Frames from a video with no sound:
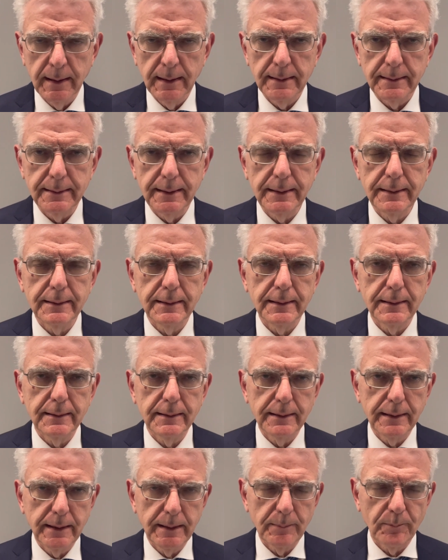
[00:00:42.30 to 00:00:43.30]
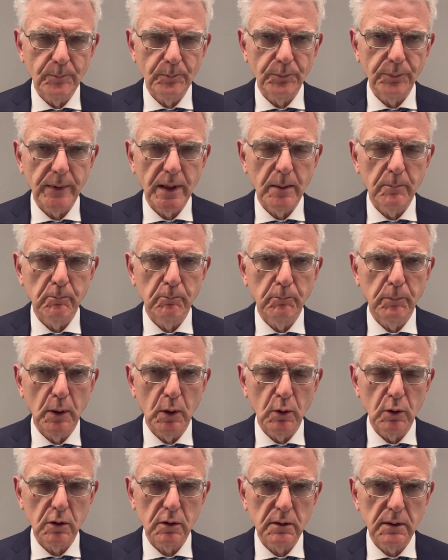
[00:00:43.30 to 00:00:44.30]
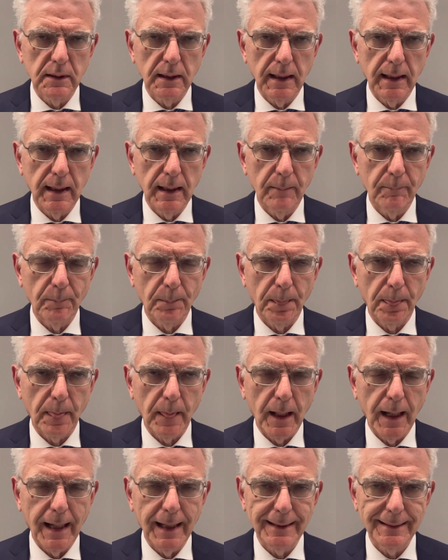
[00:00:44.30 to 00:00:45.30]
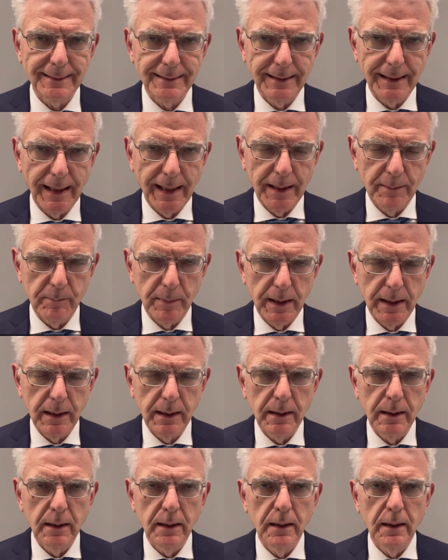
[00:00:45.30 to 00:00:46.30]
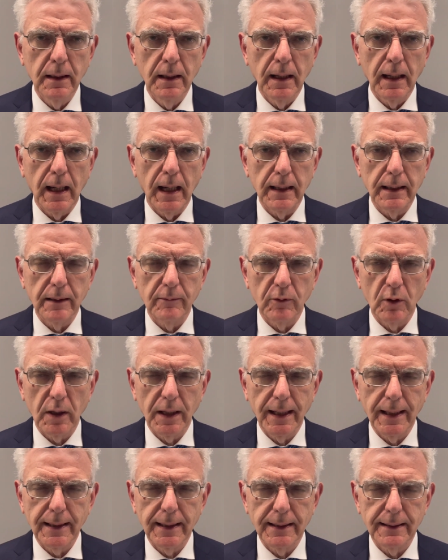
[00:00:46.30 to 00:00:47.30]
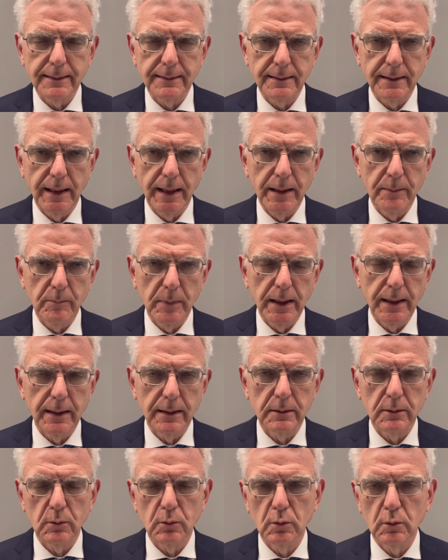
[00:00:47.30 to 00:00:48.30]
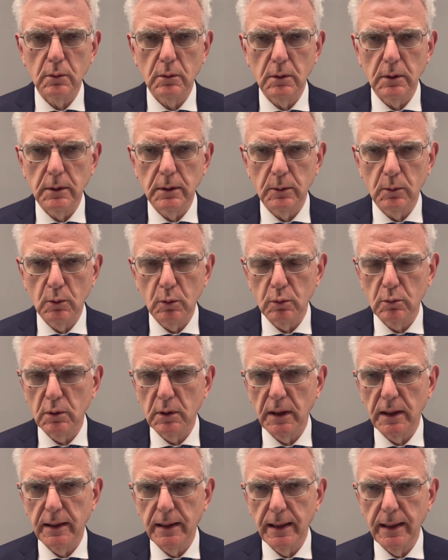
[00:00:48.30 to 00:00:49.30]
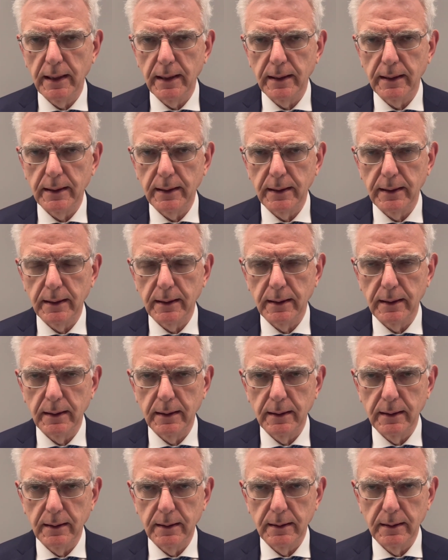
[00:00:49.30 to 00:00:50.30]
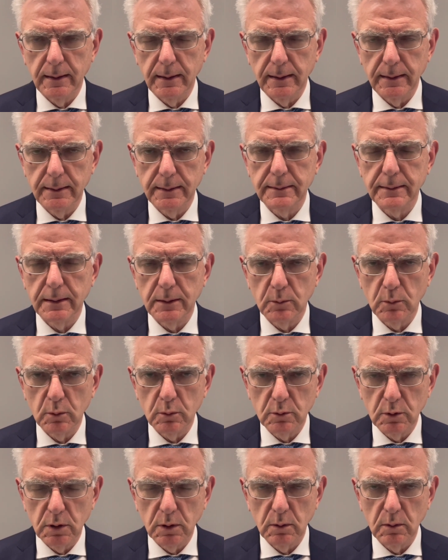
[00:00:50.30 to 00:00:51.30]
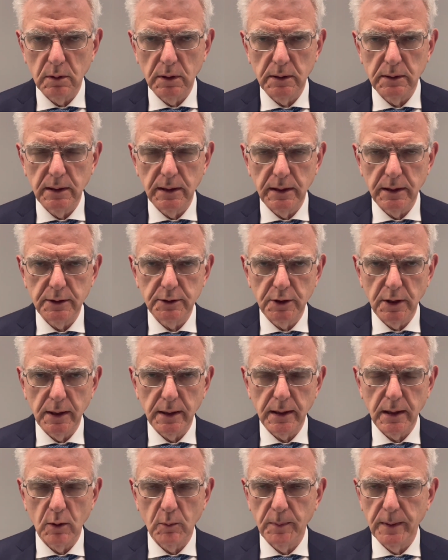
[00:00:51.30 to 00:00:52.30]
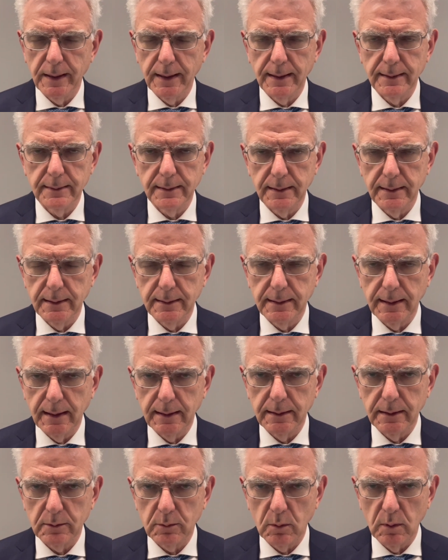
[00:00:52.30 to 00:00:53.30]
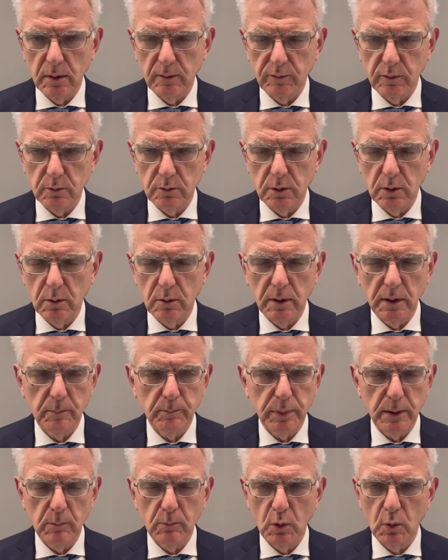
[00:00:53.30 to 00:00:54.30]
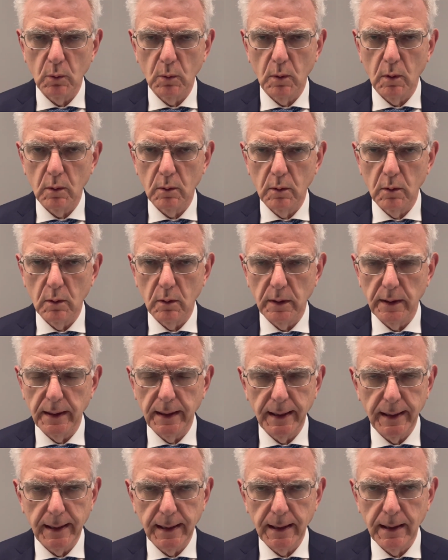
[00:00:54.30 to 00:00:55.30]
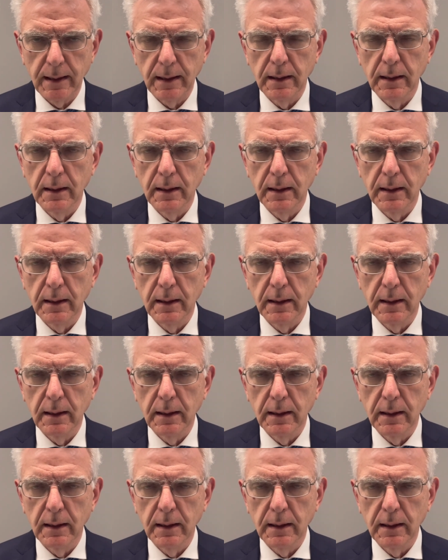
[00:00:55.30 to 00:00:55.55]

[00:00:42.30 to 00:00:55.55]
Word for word: DTT porta assieme, a lavorare assieme, tutte le eh, istituzioni di ricerca operanti in Italia sulla fusione, in primo luogo Enea,